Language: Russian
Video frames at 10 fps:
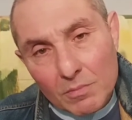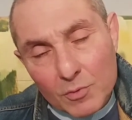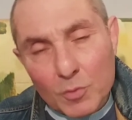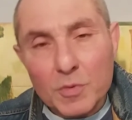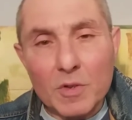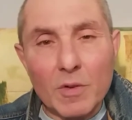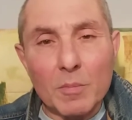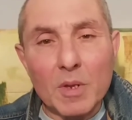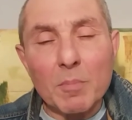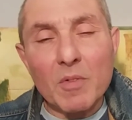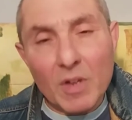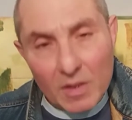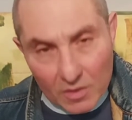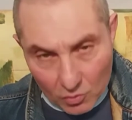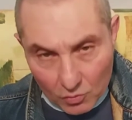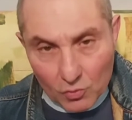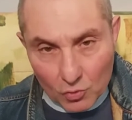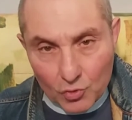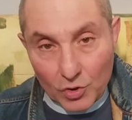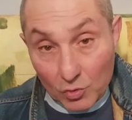Собственно, вам наплевать на то,
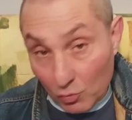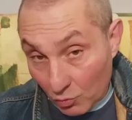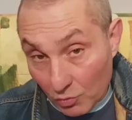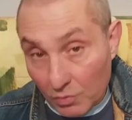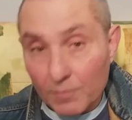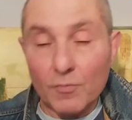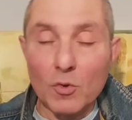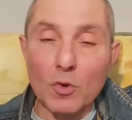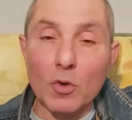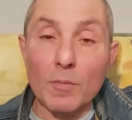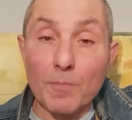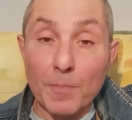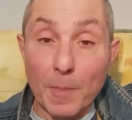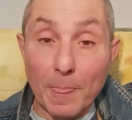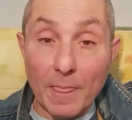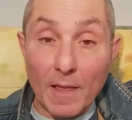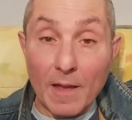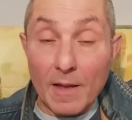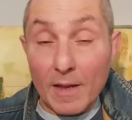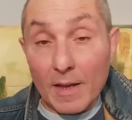что я думаю, но
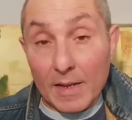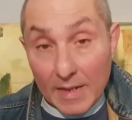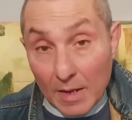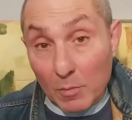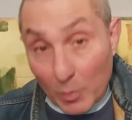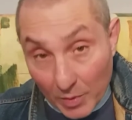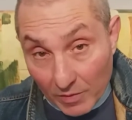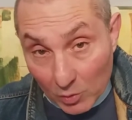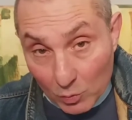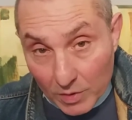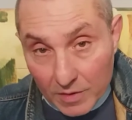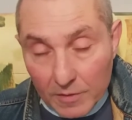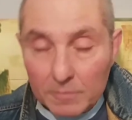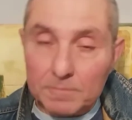я имею право думать,